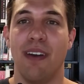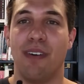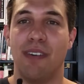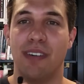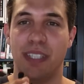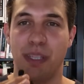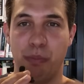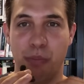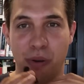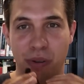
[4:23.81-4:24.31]
On
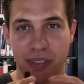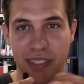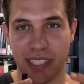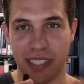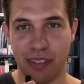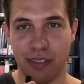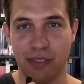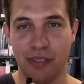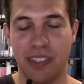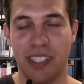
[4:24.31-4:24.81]
n'est pas en train
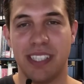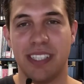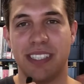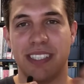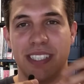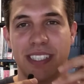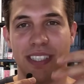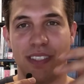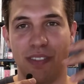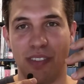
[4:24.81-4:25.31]
de devenir des
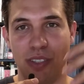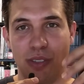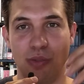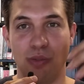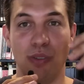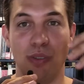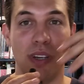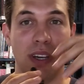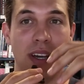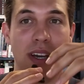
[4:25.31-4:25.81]

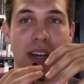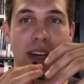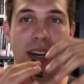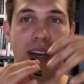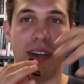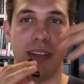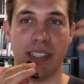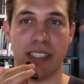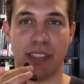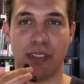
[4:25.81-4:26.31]
individus
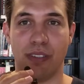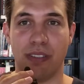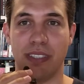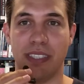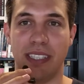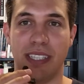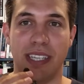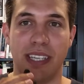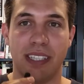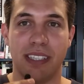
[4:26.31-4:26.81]
euh,
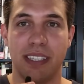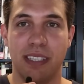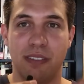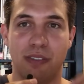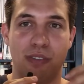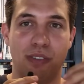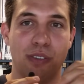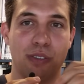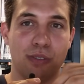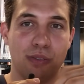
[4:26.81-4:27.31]
extraordinaires, des
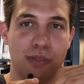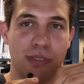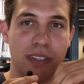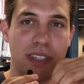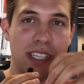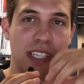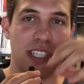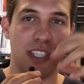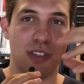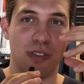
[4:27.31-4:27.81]
flocons de
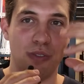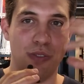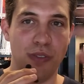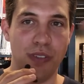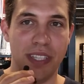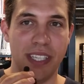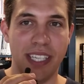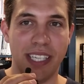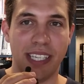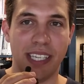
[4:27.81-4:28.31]
neige
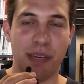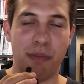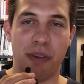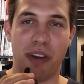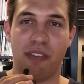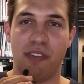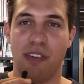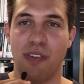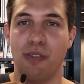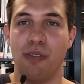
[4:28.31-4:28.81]
uniques et
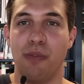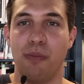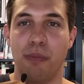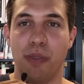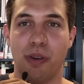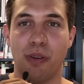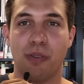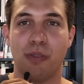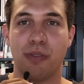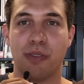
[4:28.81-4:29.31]
merveilleux, mais
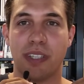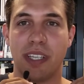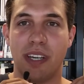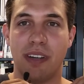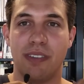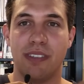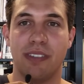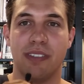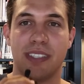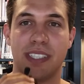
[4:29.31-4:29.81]
au contraire,
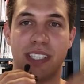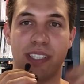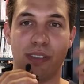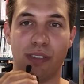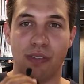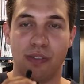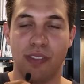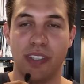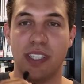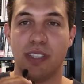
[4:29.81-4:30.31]
on est en train de
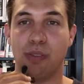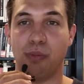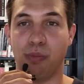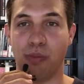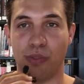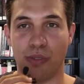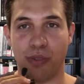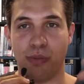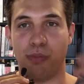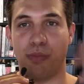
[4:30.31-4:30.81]
devenir de
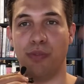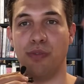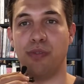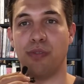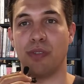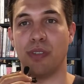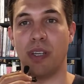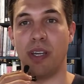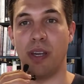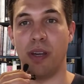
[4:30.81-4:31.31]
plus en
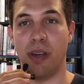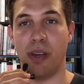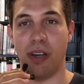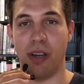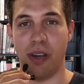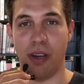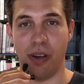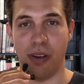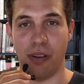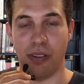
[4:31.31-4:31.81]
plus
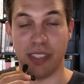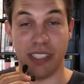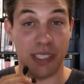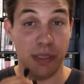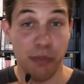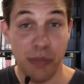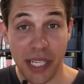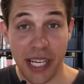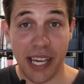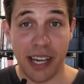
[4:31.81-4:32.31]
euh,
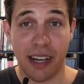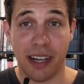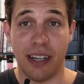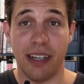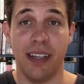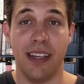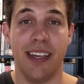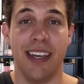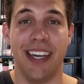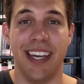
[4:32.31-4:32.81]
similaires.
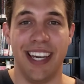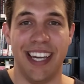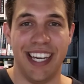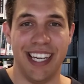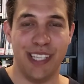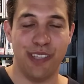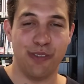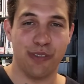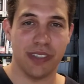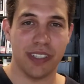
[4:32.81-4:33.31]

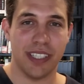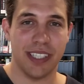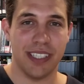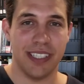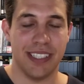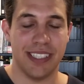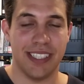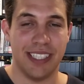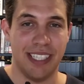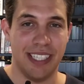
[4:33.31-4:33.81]
Et donc,
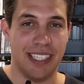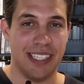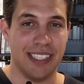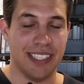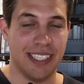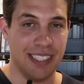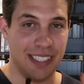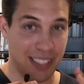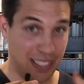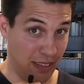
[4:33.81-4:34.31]
c'est
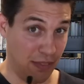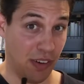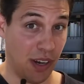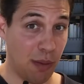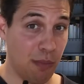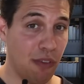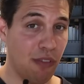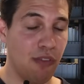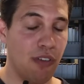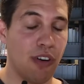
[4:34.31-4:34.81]

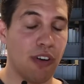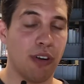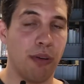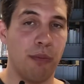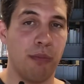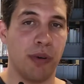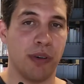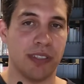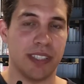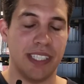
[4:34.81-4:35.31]
vraiment fort comme
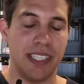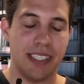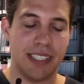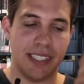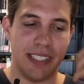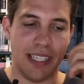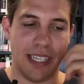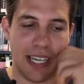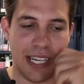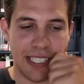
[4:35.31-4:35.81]
pensée,
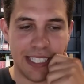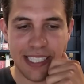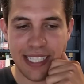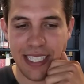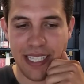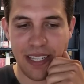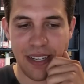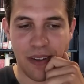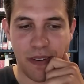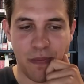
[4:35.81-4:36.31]
c'est
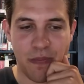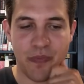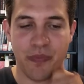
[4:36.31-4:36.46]
assez euh,